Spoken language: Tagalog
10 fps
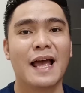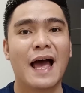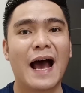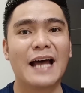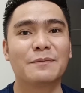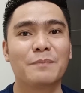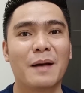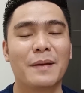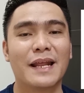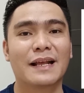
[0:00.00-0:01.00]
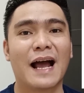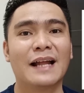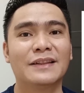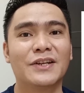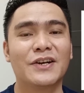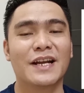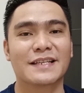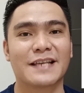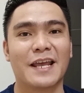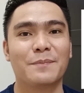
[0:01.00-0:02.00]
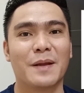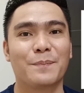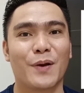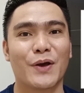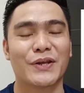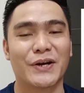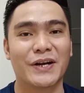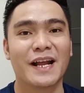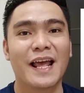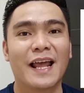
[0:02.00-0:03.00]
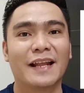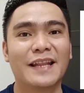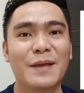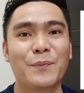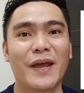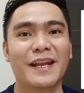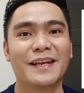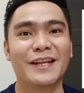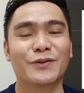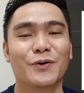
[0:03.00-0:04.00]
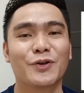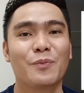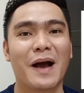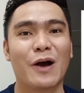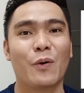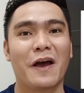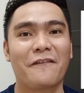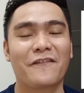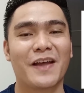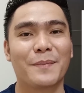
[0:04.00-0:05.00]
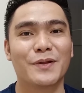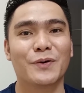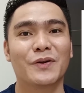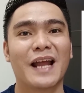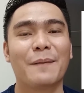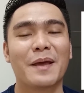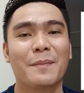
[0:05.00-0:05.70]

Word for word: at babalik under the same employer. Hindi pwede dito yung mga OFW na may